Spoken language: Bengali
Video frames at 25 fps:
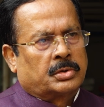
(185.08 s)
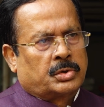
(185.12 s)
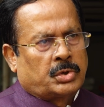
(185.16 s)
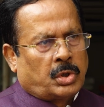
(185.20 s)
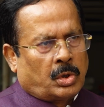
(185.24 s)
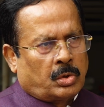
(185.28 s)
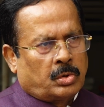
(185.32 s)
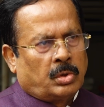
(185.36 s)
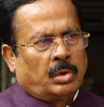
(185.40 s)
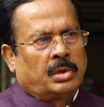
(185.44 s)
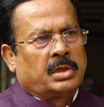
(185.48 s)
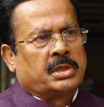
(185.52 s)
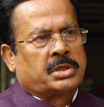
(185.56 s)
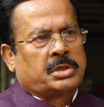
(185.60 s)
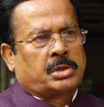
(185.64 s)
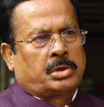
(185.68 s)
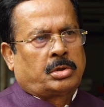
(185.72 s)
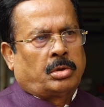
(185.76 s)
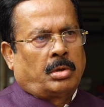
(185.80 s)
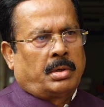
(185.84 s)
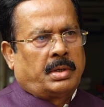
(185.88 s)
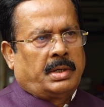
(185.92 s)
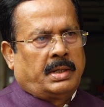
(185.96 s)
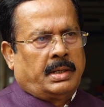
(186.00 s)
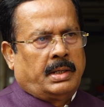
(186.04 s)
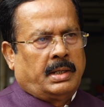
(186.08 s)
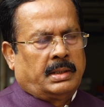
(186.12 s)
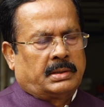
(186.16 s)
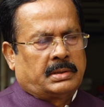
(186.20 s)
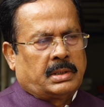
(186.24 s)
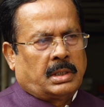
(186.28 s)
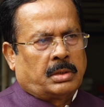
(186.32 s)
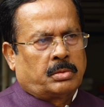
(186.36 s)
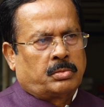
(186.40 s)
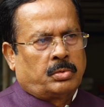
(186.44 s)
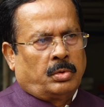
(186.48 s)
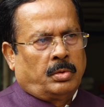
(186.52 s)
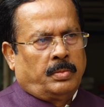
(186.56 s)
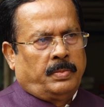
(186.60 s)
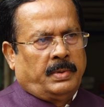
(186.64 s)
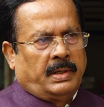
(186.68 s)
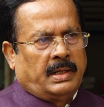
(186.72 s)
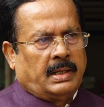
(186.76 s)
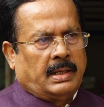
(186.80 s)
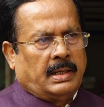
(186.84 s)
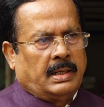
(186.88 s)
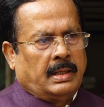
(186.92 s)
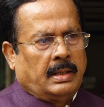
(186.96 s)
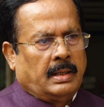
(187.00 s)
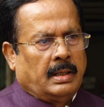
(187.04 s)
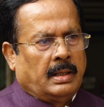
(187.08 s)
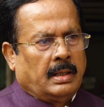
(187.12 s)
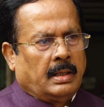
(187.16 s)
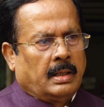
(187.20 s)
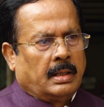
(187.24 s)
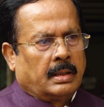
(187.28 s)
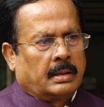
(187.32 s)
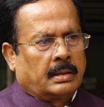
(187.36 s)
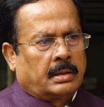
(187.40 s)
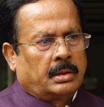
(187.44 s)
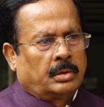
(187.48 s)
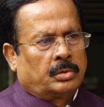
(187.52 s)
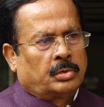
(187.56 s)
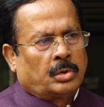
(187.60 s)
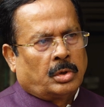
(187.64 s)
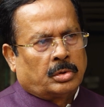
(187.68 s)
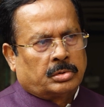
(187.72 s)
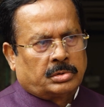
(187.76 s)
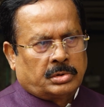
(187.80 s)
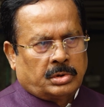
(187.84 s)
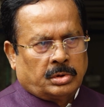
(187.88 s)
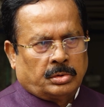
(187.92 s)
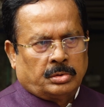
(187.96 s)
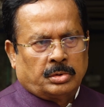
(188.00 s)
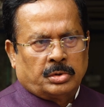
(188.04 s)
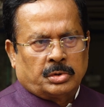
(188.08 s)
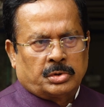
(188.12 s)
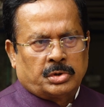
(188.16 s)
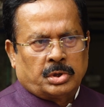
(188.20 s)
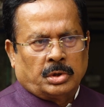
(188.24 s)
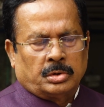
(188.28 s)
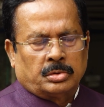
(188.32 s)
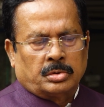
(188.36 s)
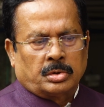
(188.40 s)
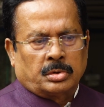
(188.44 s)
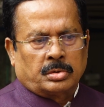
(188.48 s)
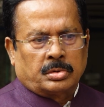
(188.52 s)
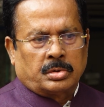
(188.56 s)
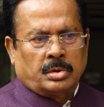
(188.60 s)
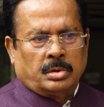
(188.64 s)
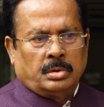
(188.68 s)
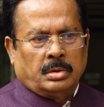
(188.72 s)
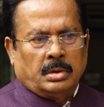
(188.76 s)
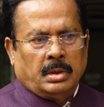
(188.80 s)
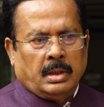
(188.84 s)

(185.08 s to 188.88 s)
সকল স্তরের নেতা কর্মীরা কিন্তু অত্যন্ত সতর্ক